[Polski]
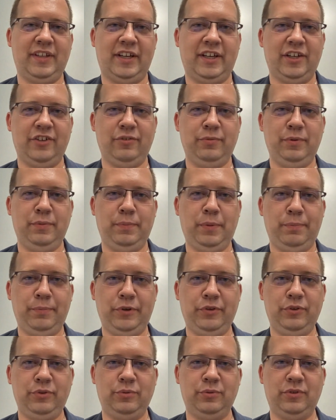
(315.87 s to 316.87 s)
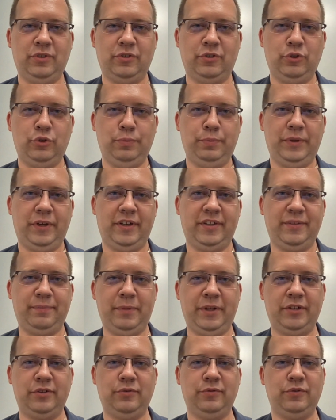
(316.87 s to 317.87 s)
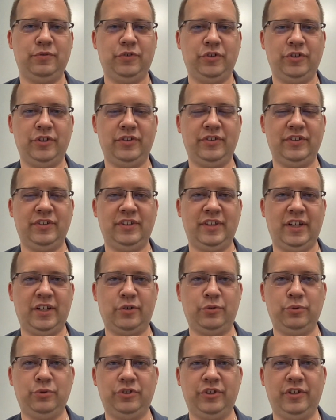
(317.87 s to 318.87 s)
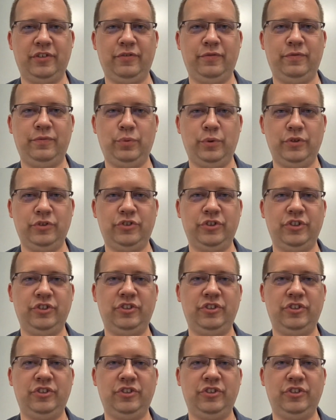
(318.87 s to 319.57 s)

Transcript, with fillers: żeby po prostu do grupy ekspertów tworzących te arkusze włączyć